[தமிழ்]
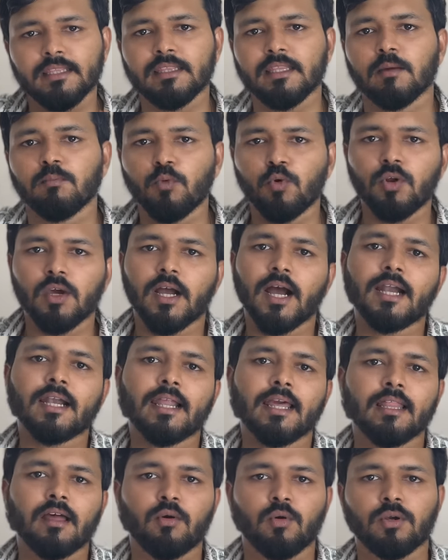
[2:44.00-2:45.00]
இந்த மூணு
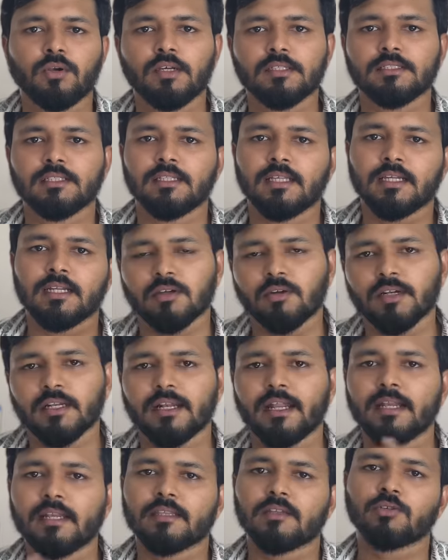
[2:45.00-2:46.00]
கார்டில் ஏதாவது ஒன்று வச்சிருந்தீங்கன்னா
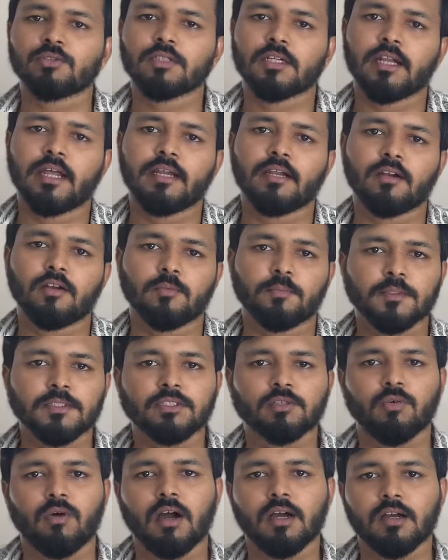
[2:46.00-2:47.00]
டுவெண்ட்டி நைன் தௌசண்ட் நைன் ஹண்ட்ரட்
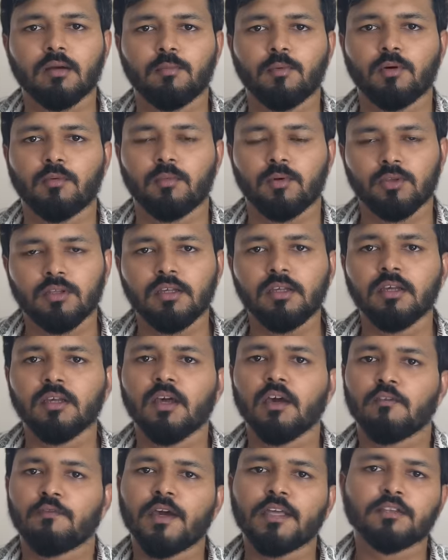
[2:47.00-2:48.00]
ருபீஸ்க்கு வாங்க போகும்போது
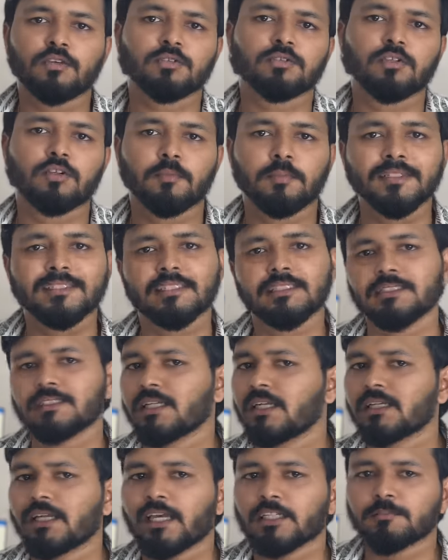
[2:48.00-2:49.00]
ஃபைவ் தௌசண்ட் ருபீஸ்
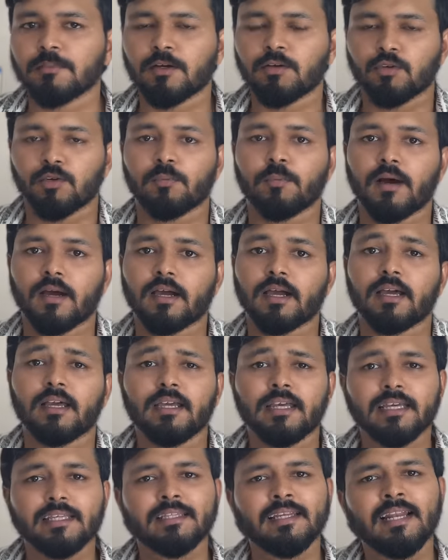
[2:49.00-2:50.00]
இன்ஸ்டன்ட் கேஷ்பேக் கொடுப்பாங்க
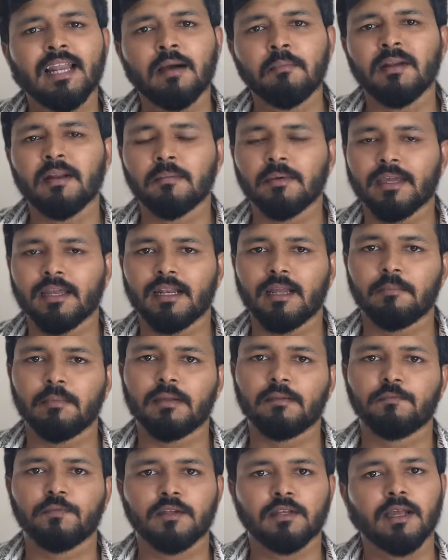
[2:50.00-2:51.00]
இது இல்லாமல் நமக்கு என்ன
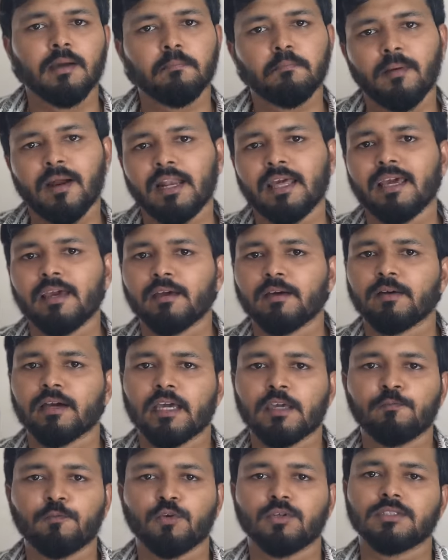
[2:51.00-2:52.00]
பெனிஃபிட்னா பழைய
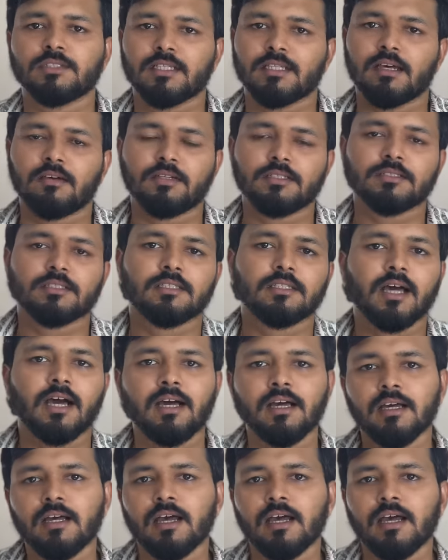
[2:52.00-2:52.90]
ஐஃபோன்ஸ் எதாவது வச்சிருந்தா